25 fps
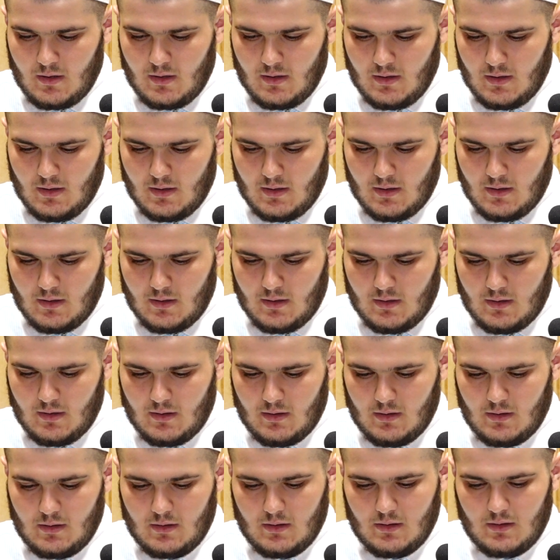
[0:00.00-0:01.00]
э,
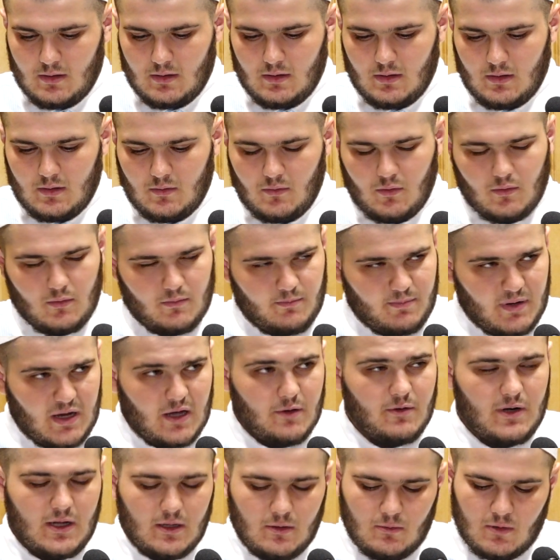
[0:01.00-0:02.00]

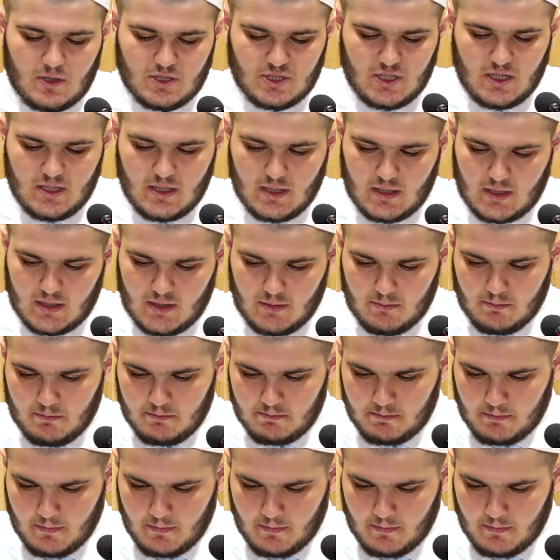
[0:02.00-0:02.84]
проявлял уважение к ним.